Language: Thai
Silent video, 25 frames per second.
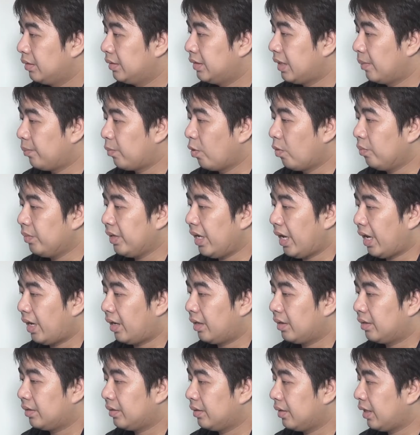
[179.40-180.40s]
เสียบปุ๊บเนี่ย
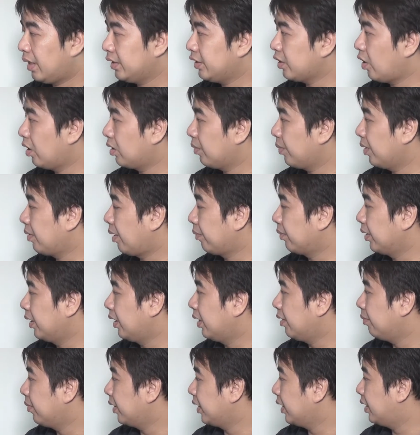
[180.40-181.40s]
หน้าจอจะเป็นแบบนี้
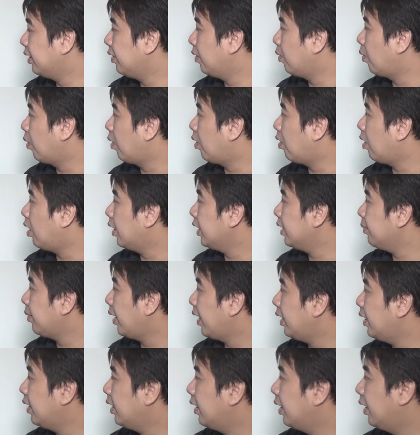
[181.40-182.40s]
มันจะขึ้นหัวข้อนี้มา
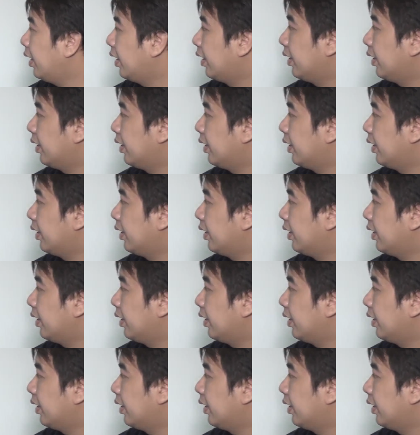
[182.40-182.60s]
ให้เลย